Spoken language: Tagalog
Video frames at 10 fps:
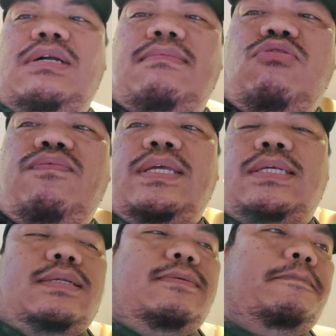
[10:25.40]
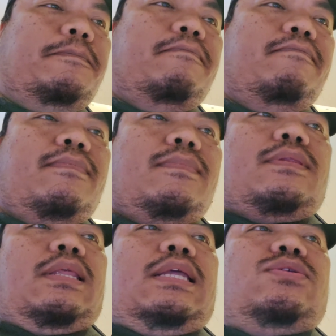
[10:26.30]
ng mga movie dyan.
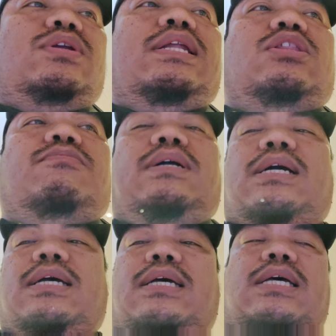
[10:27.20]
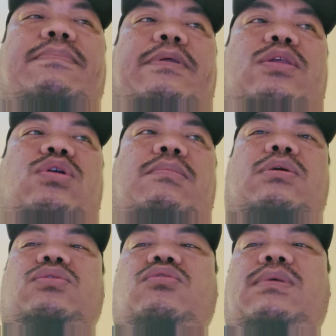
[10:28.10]
Diretso na dito mag-appear yung
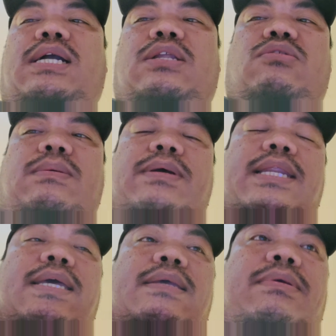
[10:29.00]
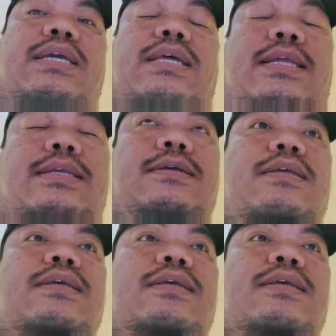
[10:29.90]
amount kung magkano yung babayaran. bayaran.